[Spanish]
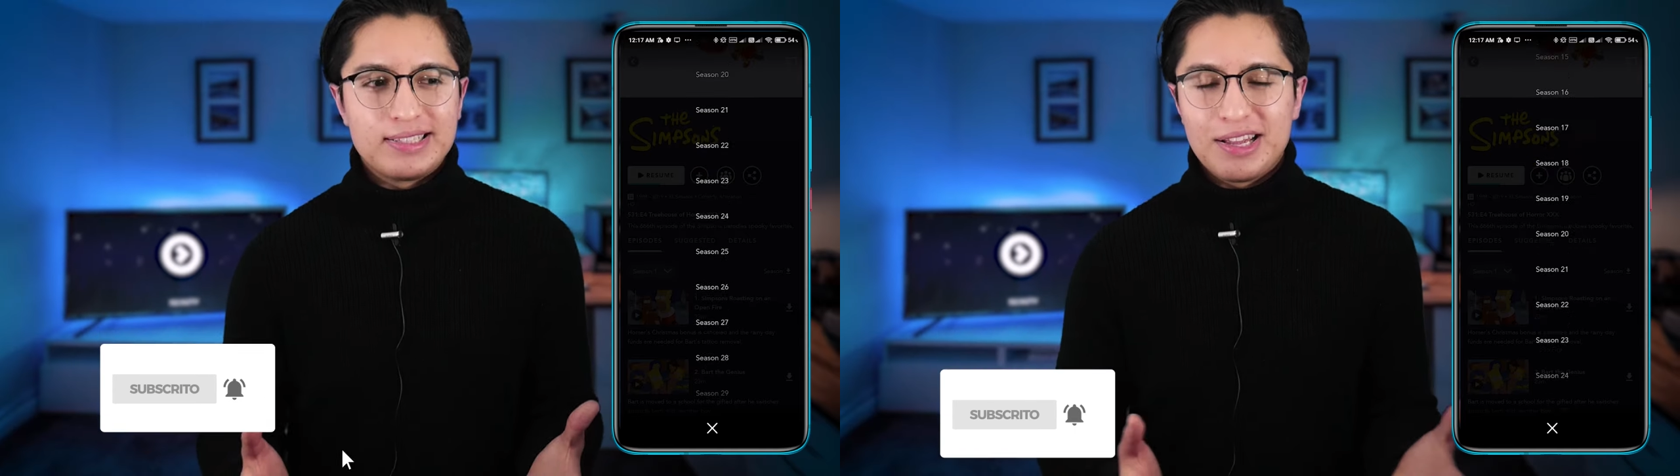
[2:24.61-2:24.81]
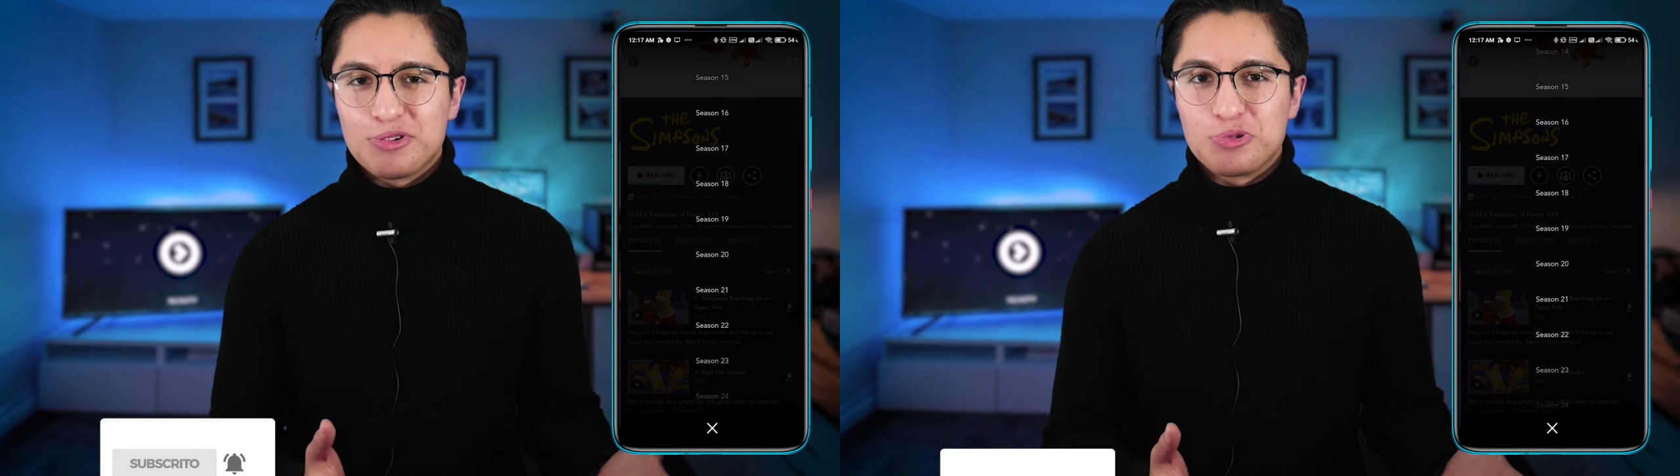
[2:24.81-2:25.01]

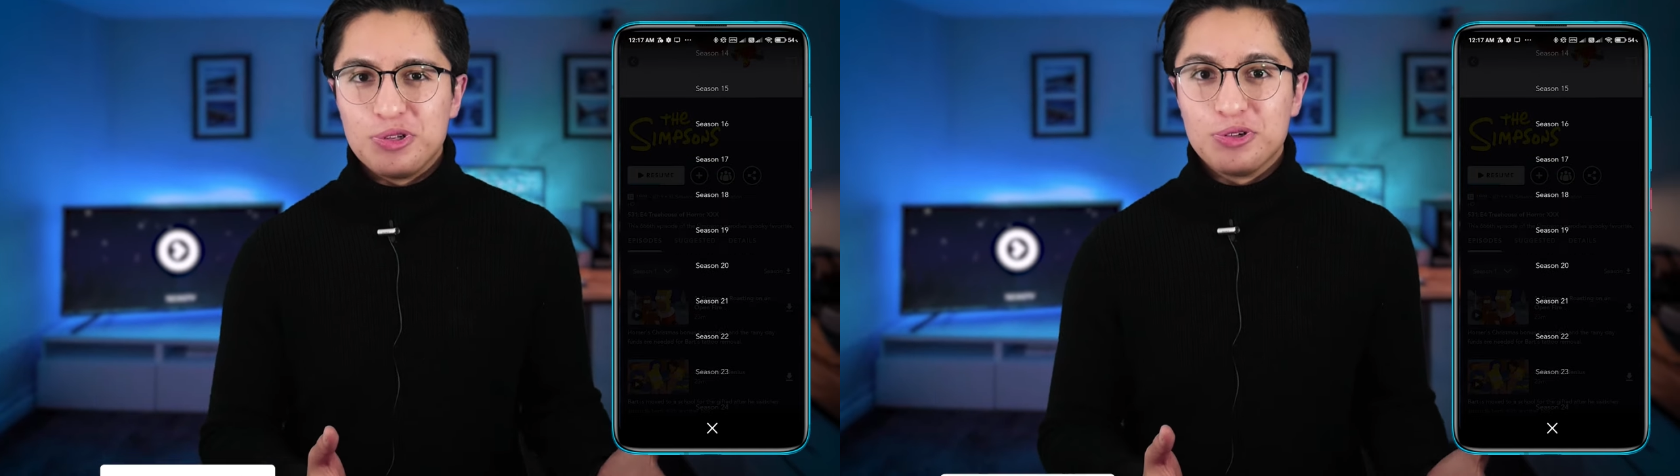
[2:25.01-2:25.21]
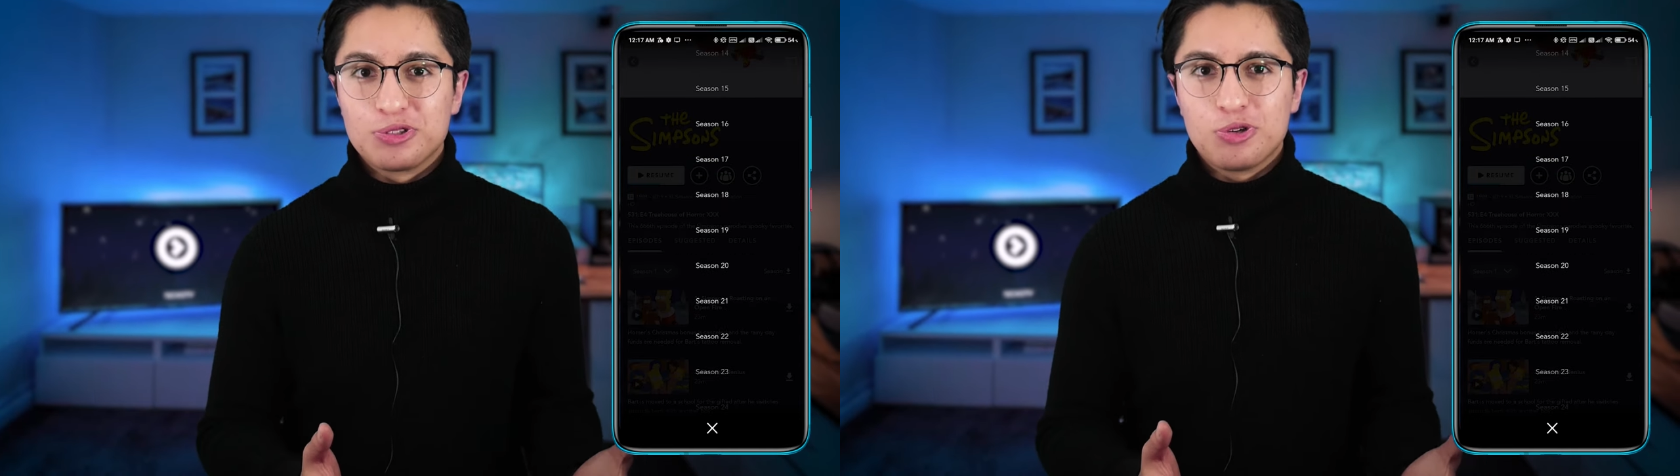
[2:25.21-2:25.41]
Estados
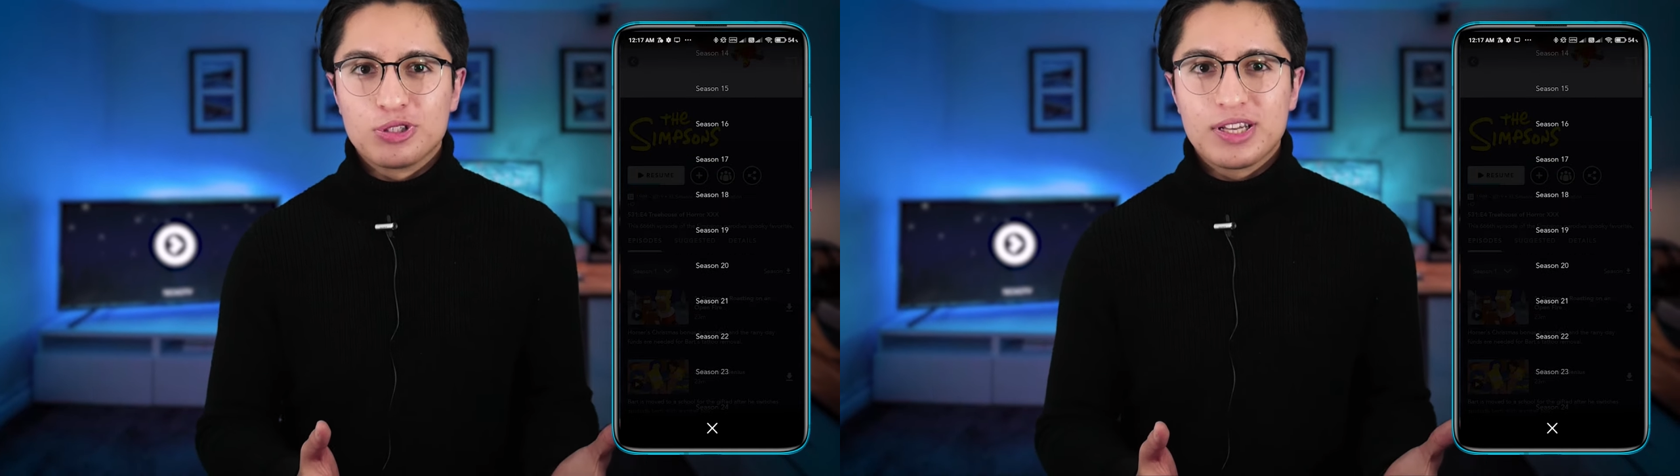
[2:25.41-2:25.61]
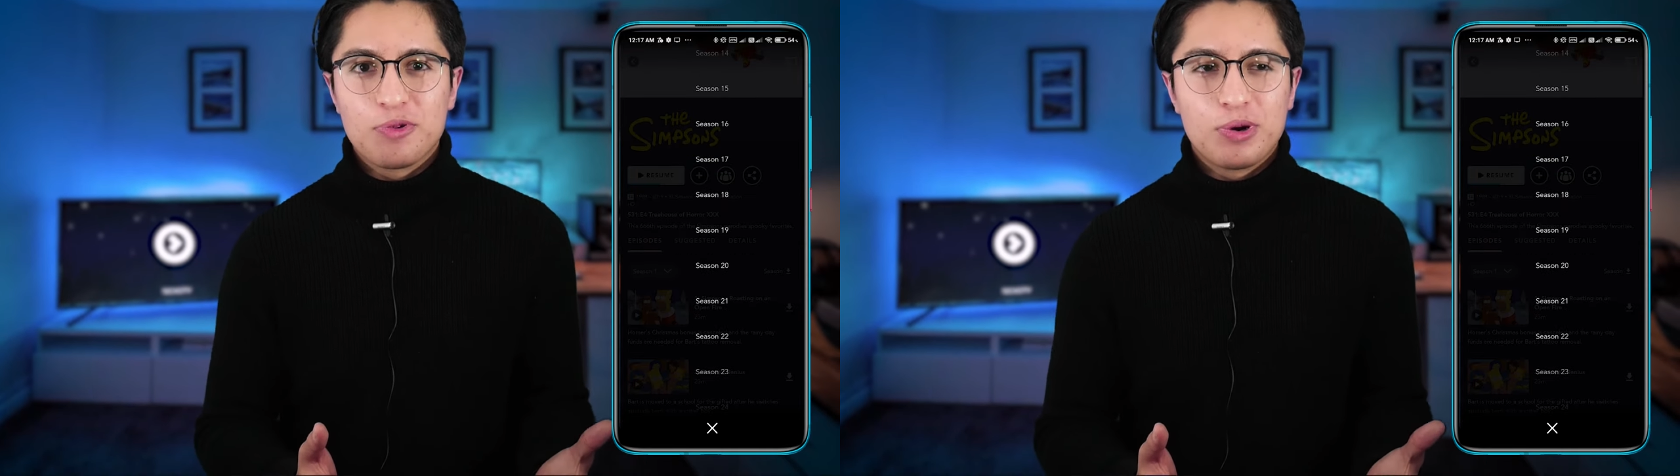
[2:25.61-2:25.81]
Unidos
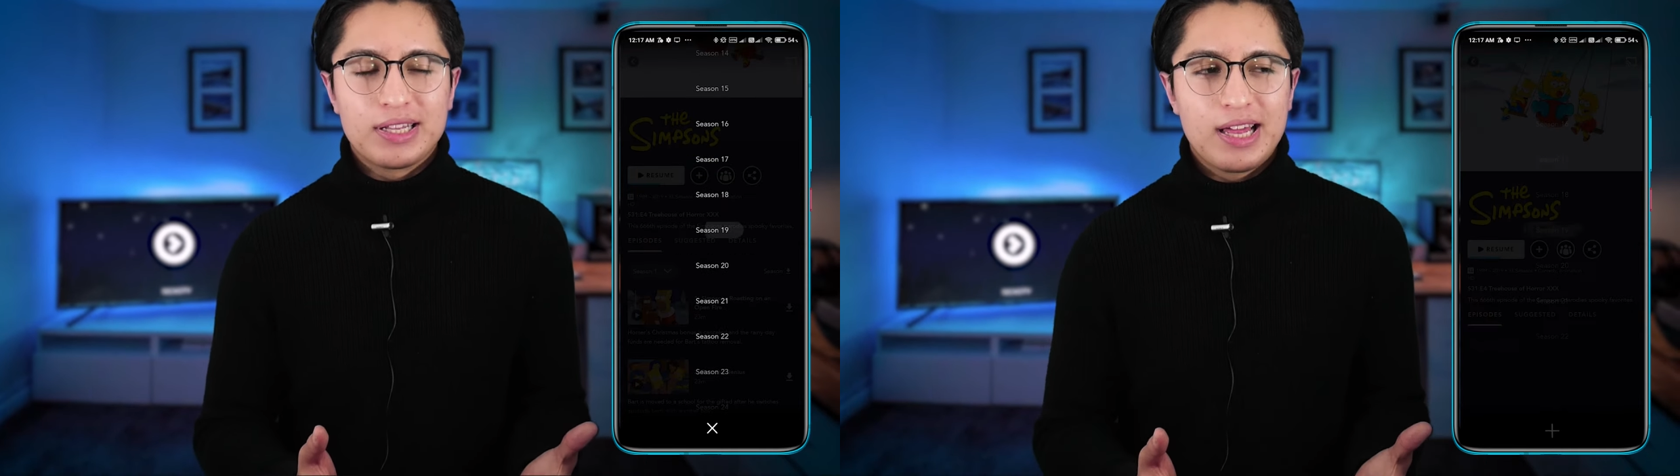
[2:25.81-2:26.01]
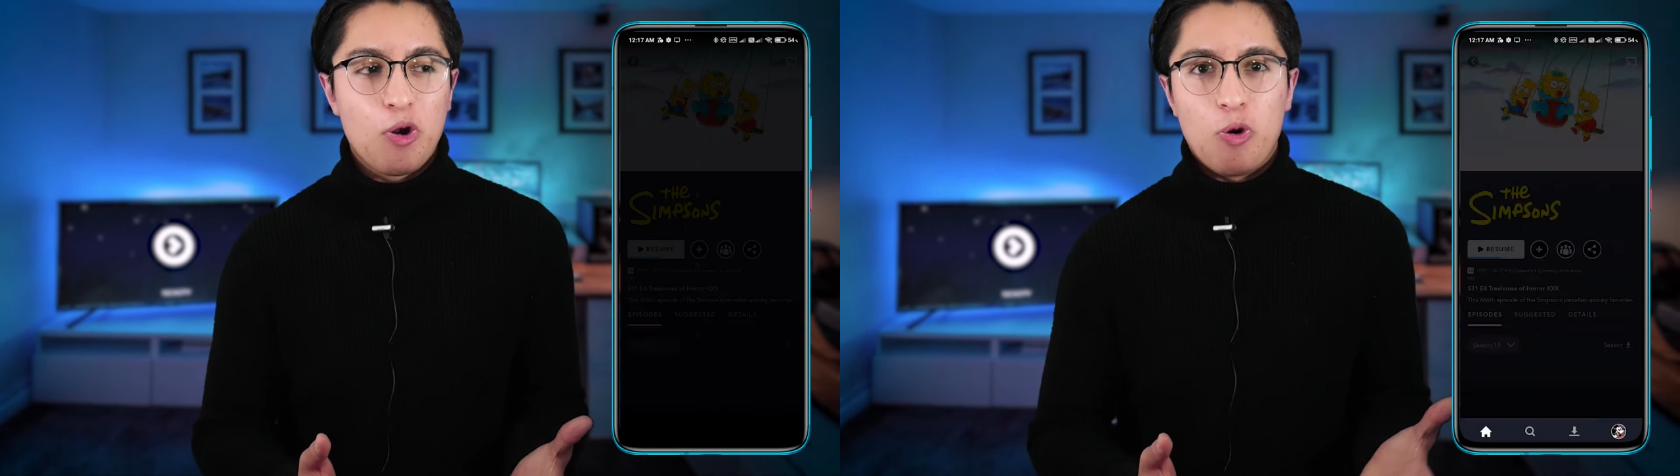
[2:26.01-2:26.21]
goza de un
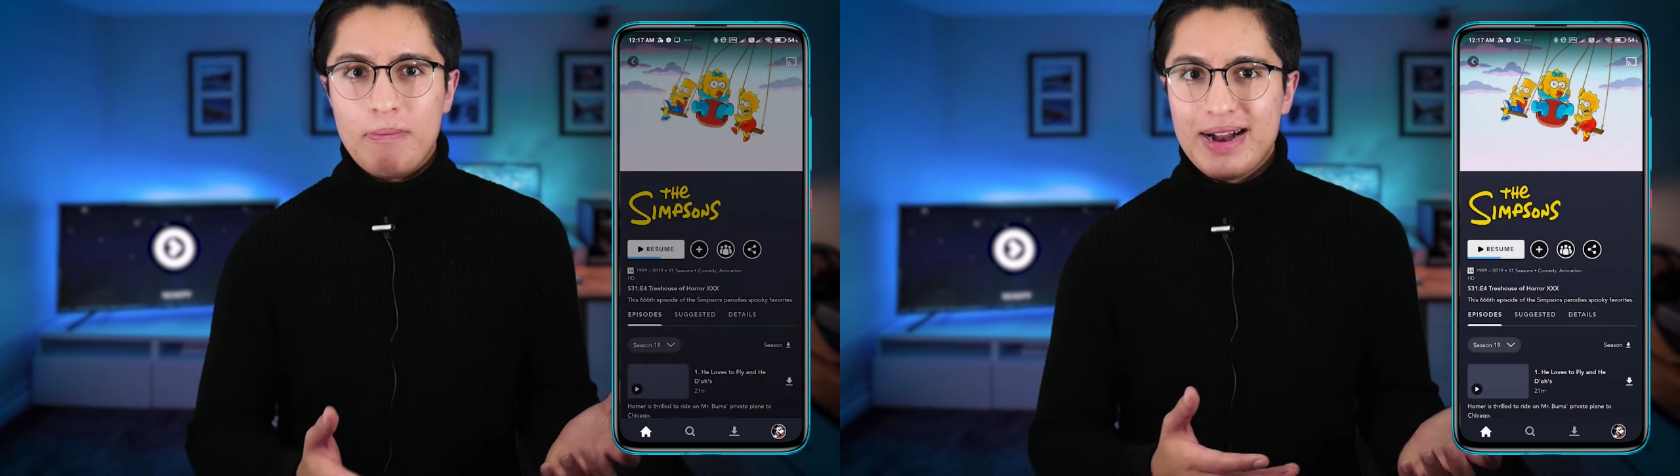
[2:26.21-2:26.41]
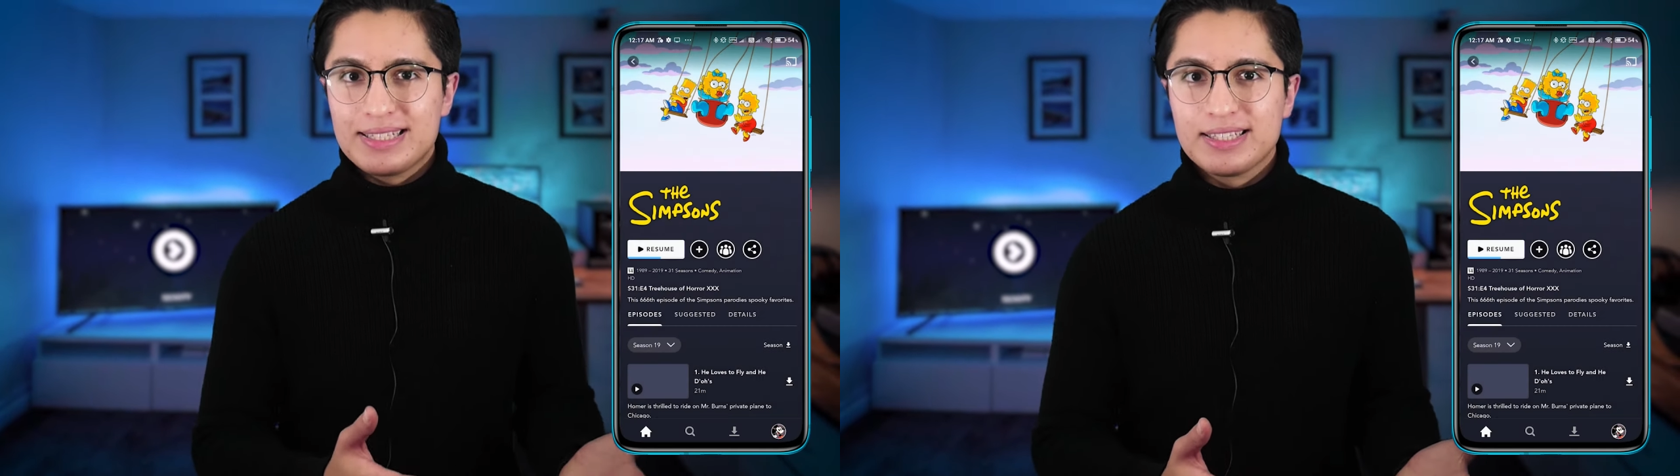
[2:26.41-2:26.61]
catálogo
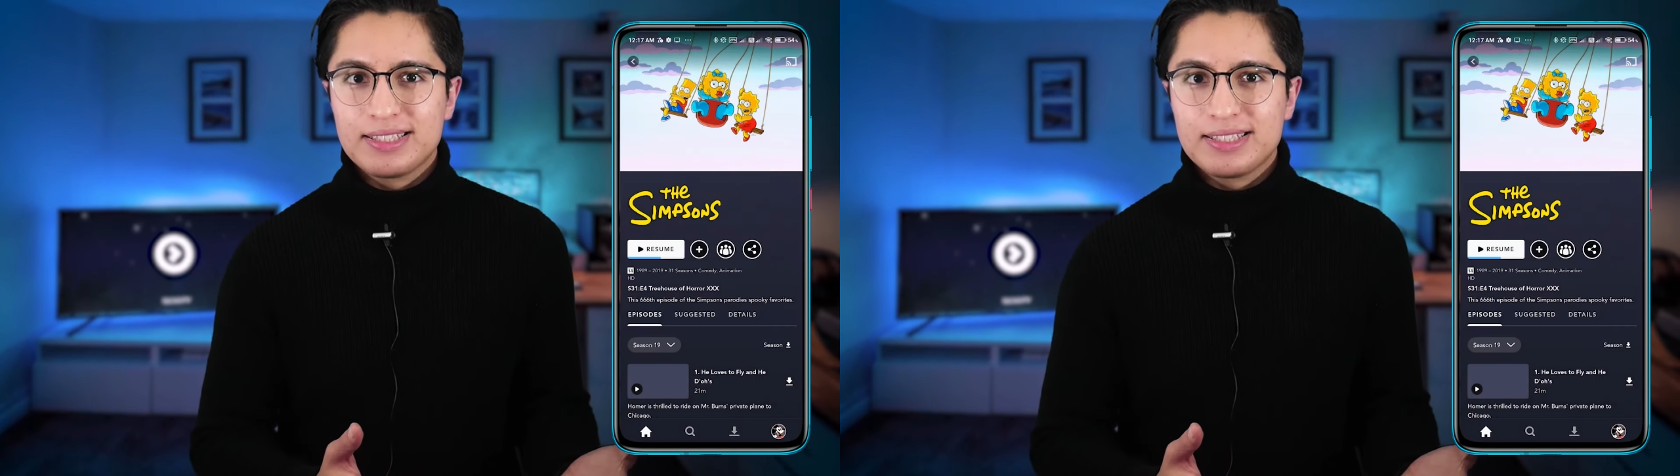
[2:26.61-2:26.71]
más